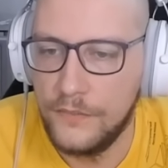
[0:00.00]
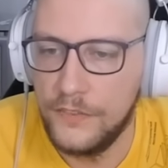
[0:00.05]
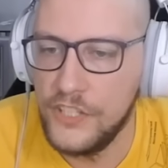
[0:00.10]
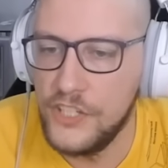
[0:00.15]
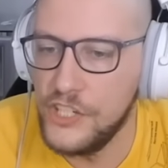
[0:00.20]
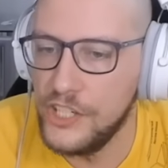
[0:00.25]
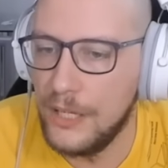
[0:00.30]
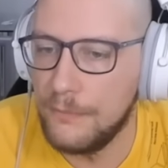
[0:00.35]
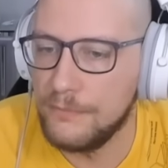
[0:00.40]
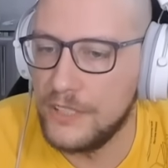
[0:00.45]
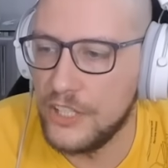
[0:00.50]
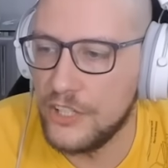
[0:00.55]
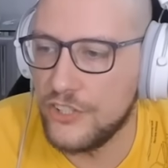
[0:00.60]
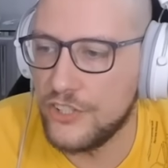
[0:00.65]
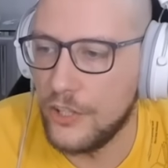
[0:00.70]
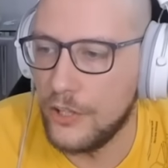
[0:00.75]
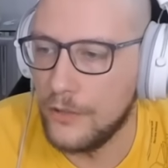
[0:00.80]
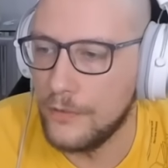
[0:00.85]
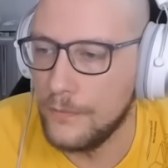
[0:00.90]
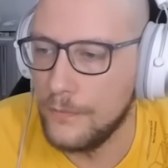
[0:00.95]
wisi nam
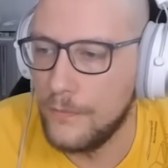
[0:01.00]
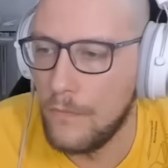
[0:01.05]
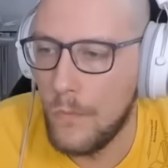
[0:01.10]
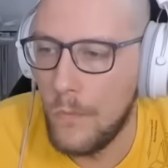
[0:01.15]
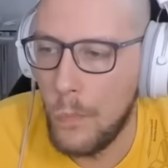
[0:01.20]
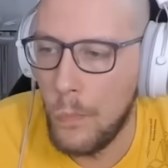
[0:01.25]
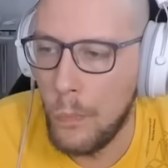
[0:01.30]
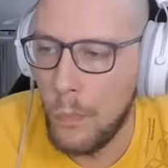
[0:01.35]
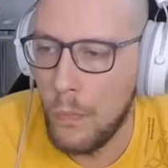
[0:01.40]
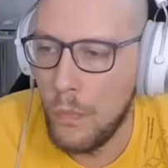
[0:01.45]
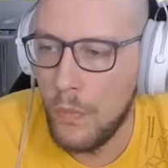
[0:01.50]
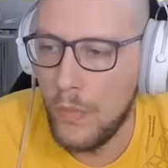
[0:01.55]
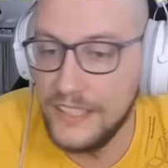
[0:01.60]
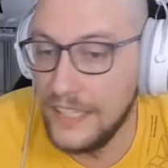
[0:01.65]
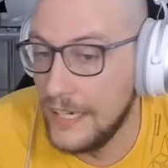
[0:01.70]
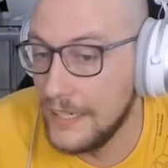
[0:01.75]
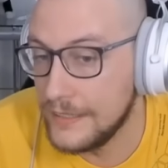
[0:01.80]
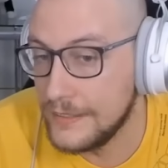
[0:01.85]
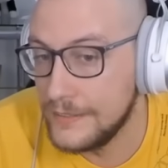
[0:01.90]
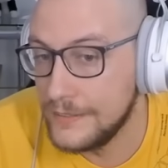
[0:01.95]
też to. I
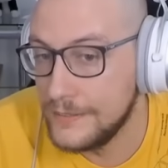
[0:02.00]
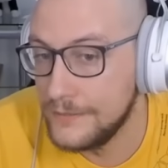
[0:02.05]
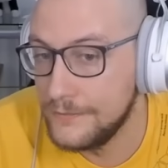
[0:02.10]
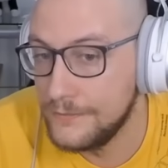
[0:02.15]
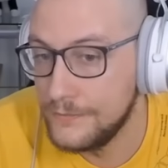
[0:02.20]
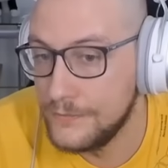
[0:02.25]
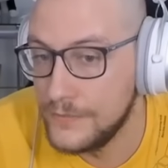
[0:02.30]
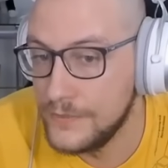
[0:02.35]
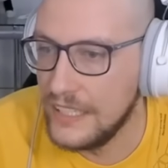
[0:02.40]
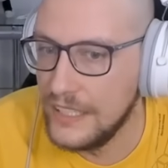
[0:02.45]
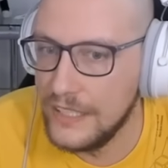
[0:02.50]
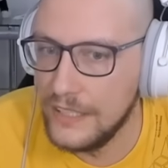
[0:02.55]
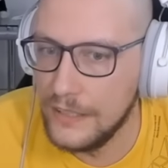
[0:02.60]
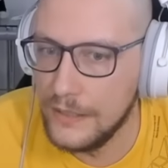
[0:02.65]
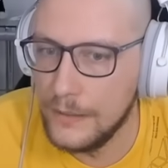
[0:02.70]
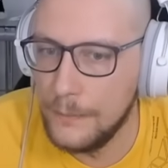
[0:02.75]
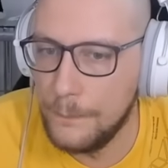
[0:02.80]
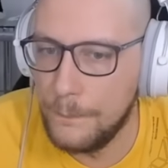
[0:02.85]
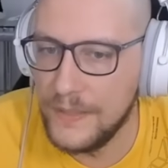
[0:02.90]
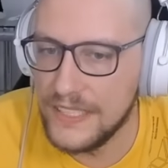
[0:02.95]
tak,
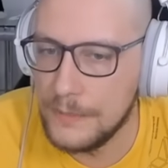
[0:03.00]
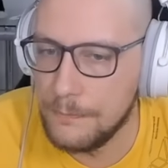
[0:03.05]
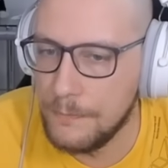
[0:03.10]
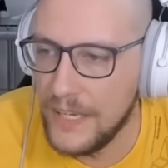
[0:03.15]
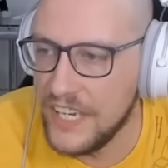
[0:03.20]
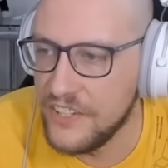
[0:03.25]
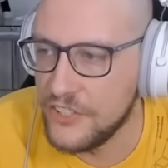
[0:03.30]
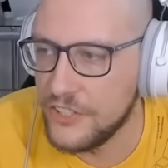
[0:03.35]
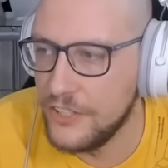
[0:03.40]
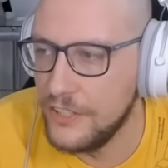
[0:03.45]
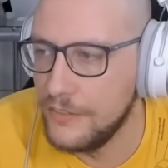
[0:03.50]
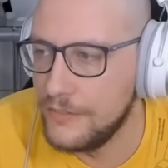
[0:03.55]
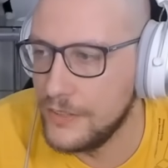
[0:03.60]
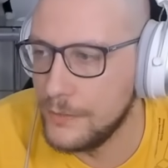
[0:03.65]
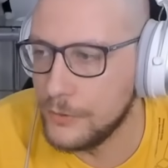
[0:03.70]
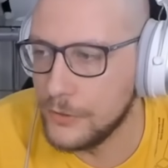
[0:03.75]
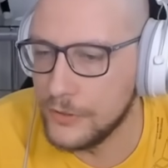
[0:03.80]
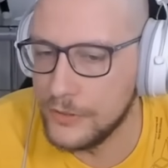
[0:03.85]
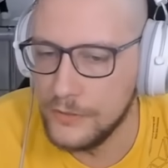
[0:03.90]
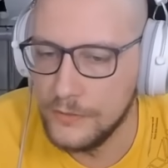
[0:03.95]
taki bezpieczny
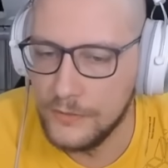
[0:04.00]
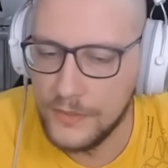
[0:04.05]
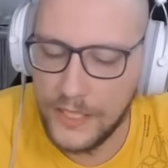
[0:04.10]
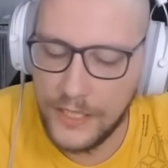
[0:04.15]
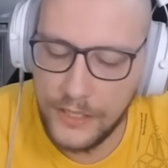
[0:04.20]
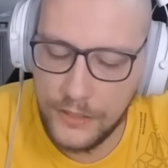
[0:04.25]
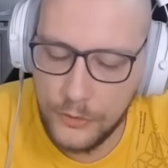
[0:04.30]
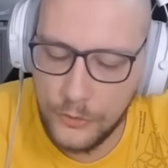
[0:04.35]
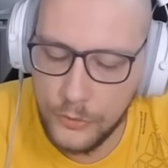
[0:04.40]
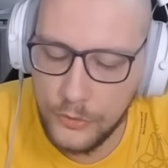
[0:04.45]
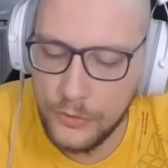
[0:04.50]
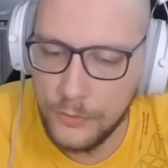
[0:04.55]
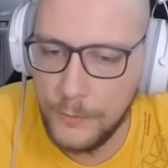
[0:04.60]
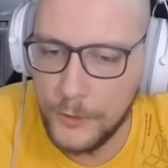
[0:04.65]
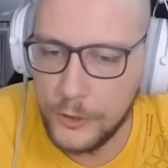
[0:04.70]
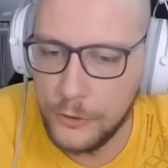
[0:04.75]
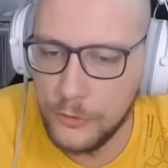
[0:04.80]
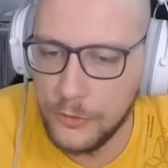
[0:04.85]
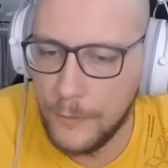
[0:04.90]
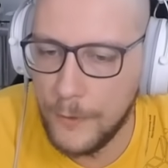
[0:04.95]
wybór, taki
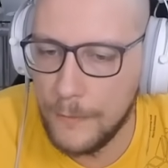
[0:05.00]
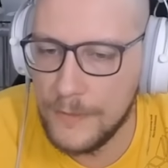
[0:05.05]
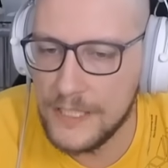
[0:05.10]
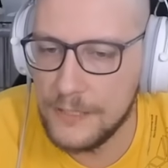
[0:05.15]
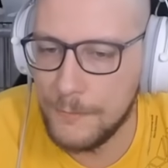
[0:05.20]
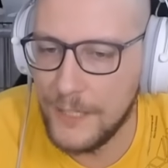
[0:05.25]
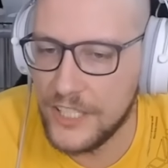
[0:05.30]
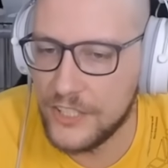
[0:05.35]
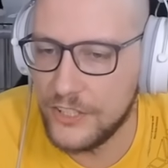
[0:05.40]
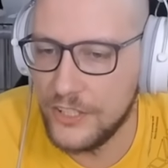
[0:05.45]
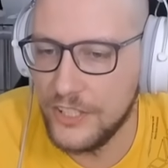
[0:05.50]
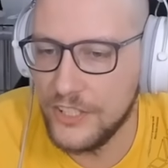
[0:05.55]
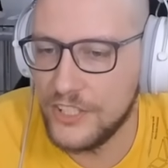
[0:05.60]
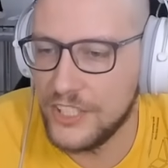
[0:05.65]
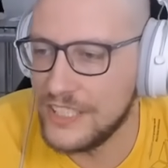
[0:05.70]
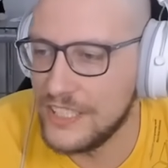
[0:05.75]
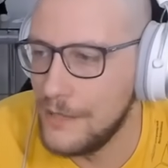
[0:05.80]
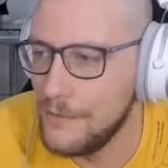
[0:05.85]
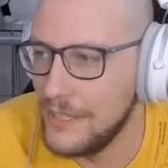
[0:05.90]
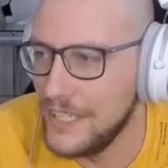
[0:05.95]
turbo, turbo bezpieczny,
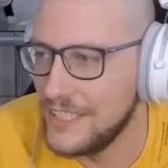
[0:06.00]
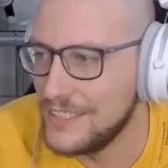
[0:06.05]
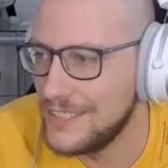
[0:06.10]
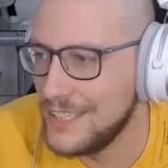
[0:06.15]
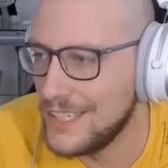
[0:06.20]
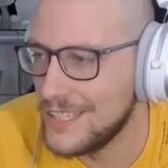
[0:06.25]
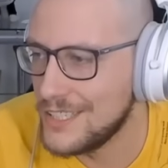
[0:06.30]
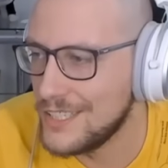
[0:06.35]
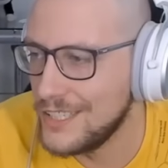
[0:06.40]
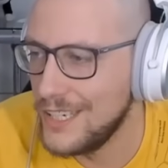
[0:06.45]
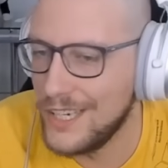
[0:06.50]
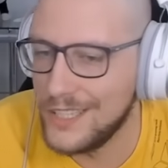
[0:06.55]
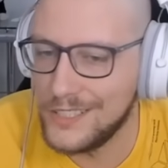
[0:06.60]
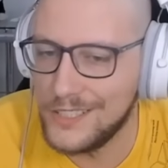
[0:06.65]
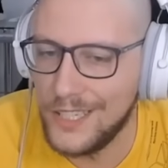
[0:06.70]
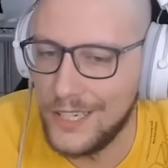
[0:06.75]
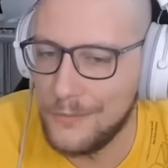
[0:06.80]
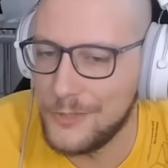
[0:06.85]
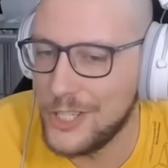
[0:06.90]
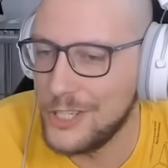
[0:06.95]
czasami jest tak, że nie
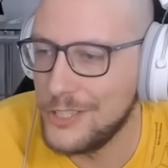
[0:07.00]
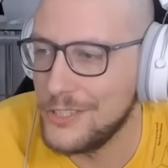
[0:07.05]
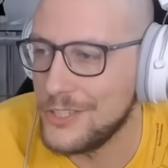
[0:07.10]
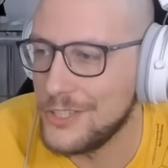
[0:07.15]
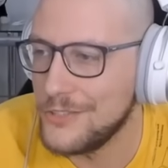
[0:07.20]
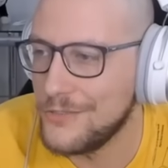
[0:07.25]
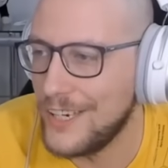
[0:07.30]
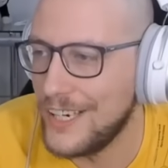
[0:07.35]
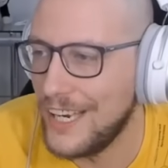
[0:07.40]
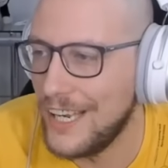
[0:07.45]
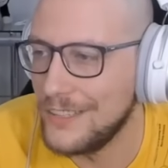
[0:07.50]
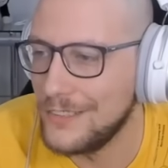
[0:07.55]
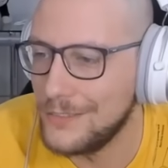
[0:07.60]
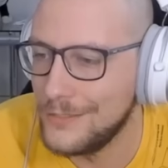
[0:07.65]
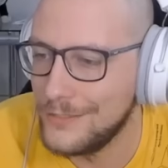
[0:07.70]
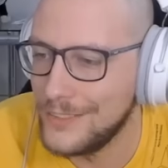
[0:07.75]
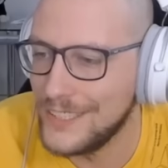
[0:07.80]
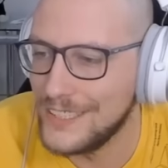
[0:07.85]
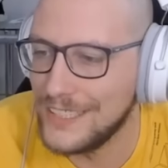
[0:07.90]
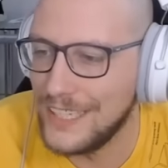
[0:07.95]
chce nam się liczyć
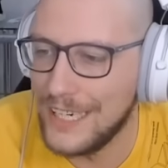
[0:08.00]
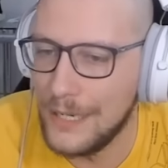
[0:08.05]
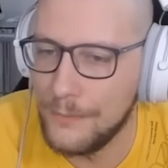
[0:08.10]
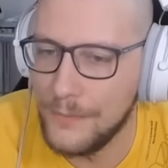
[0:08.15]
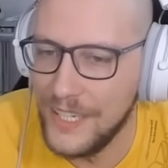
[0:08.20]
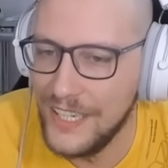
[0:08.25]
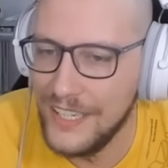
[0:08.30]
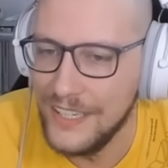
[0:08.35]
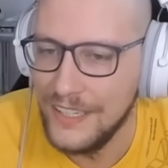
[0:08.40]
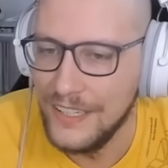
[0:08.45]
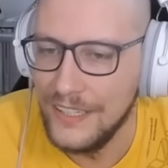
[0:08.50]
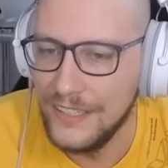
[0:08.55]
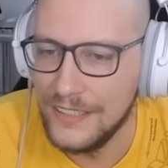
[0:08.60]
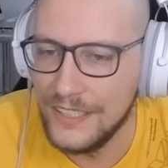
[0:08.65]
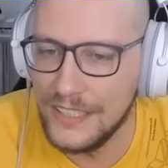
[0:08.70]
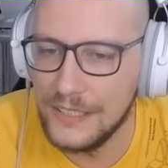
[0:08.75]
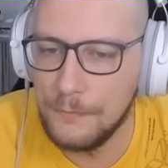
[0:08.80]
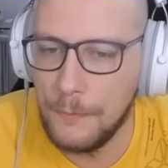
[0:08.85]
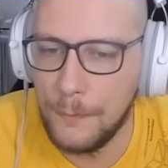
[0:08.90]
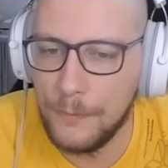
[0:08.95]
wariantów, więc gramy,
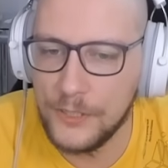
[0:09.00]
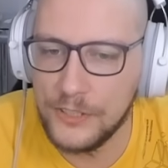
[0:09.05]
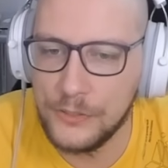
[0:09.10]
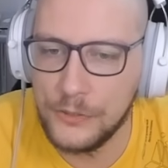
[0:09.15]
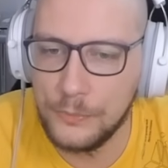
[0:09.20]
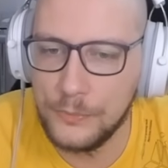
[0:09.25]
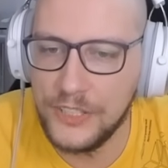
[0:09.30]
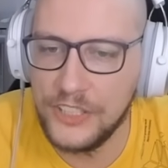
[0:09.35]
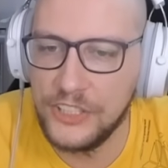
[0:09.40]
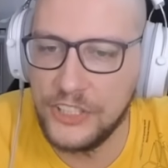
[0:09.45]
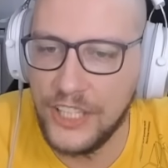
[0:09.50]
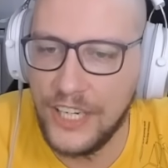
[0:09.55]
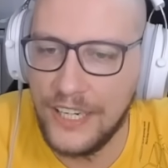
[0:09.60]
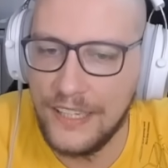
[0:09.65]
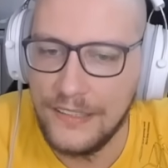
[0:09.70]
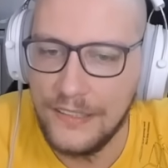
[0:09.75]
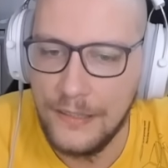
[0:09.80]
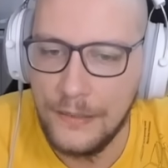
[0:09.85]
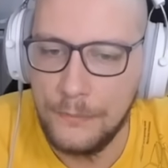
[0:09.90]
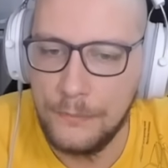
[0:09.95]
to jest po prostu
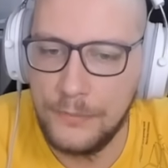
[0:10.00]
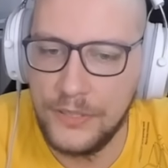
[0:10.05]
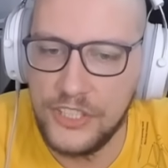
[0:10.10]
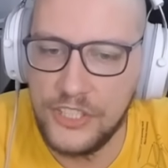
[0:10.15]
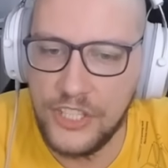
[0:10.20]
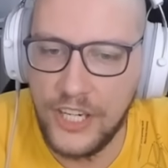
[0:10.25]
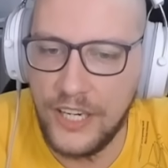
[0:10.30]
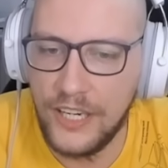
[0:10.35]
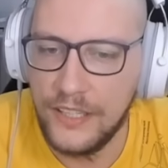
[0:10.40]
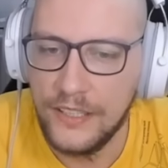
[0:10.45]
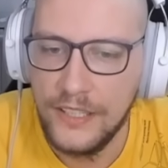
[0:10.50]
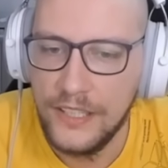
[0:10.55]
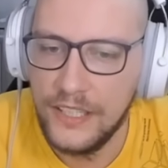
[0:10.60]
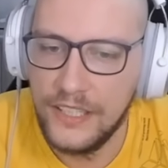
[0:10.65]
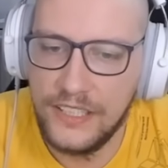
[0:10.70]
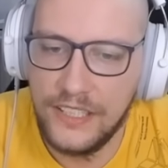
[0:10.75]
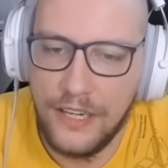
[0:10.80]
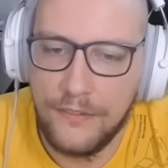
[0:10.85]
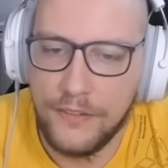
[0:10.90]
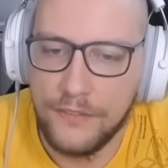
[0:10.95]
bicie, bicie
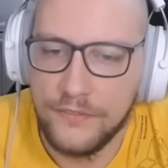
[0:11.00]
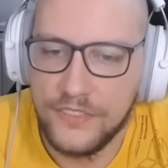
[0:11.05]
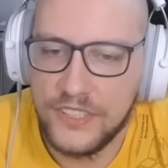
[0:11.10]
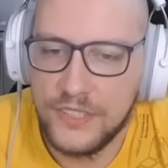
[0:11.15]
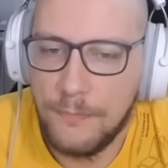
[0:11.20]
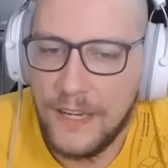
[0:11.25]
i nie wiem,